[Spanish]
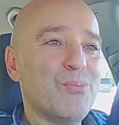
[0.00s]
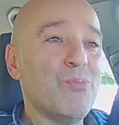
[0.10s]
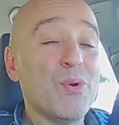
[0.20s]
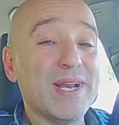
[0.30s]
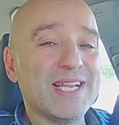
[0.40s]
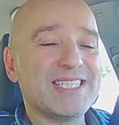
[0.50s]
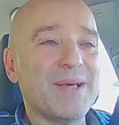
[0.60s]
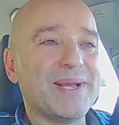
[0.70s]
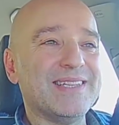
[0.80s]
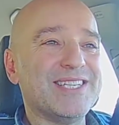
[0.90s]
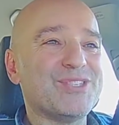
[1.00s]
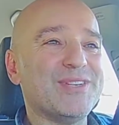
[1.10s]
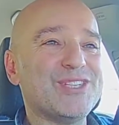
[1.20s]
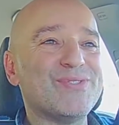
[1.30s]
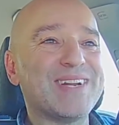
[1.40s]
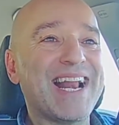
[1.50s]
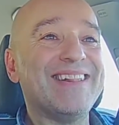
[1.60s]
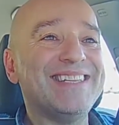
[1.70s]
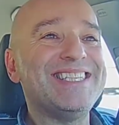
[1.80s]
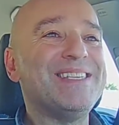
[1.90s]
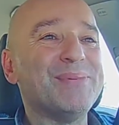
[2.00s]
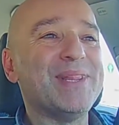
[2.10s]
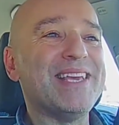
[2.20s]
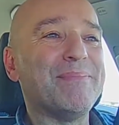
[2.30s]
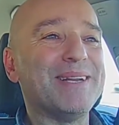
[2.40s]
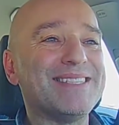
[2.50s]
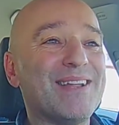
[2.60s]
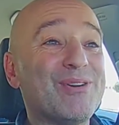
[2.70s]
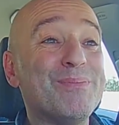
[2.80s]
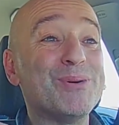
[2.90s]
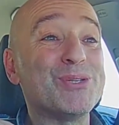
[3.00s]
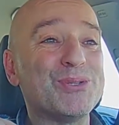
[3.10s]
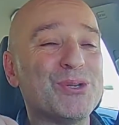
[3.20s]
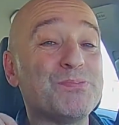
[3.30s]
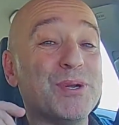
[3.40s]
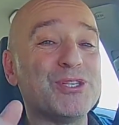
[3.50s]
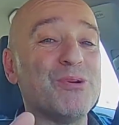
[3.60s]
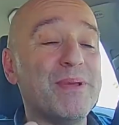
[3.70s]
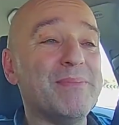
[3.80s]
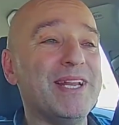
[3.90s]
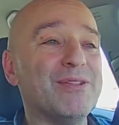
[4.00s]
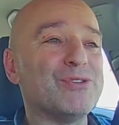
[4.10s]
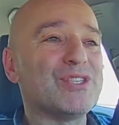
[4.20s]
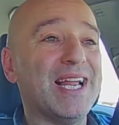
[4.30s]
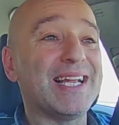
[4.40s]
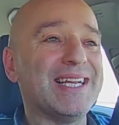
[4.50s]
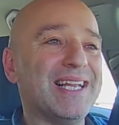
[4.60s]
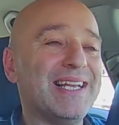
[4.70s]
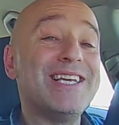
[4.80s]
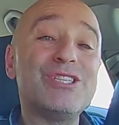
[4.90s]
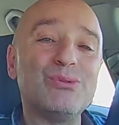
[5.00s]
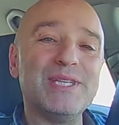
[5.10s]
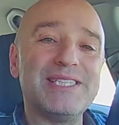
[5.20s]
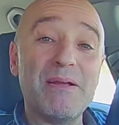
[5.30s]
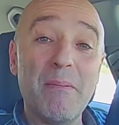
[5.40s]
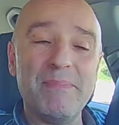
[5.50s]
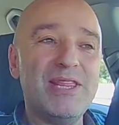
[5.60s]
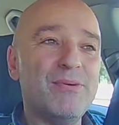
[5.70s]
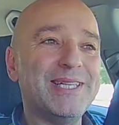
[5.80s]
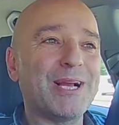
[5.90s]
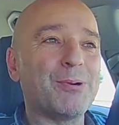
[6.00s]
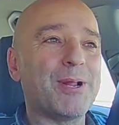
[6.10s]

Muy buenas navegantes, hoy es un grandísimo día para estar con vosotros, por eso bienvenidos al canal, esto es Video Bitácora.